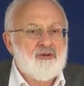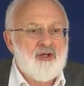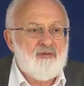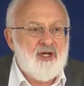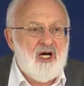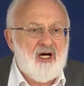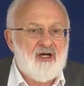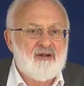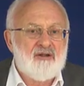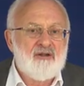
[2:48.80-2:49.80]
non faccio
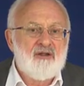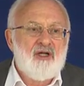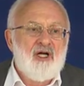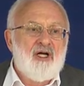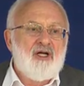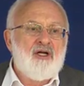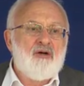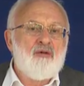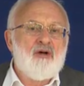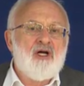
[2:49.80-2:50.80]
più distinzione tra me
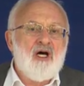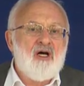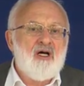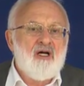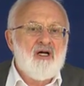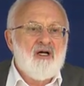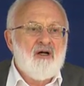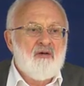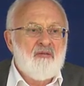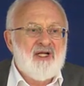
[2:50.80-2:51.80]
e gli altri.
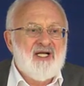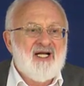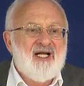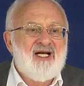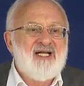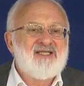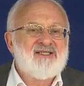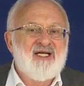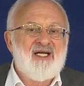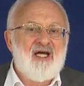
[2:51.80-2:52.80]
E
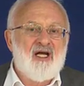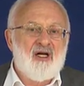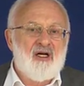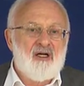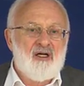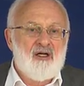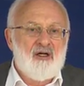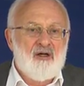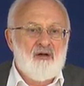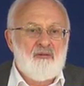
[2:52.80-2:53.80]
questo sistema
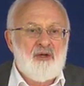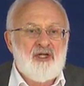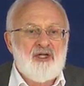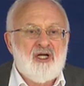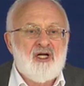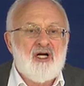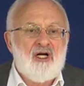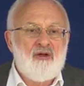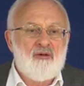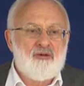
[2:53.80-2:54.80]
dove siamo connessi
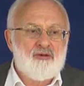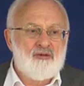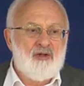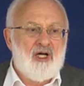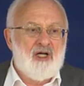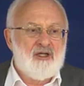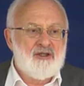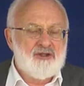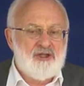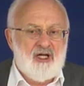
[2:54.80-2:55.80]
tutti
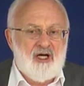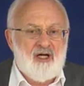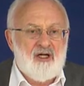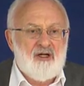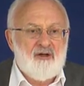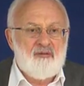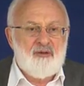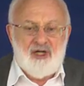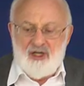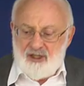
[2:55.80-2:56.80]
insieme
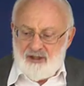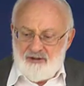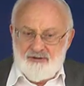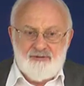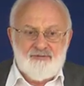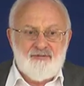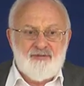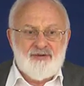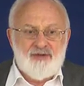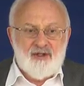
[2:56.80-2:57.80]
è talmente
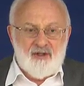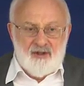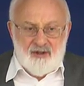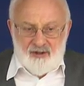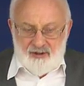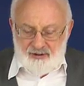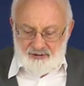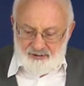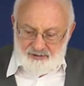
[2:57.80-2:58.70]
tanto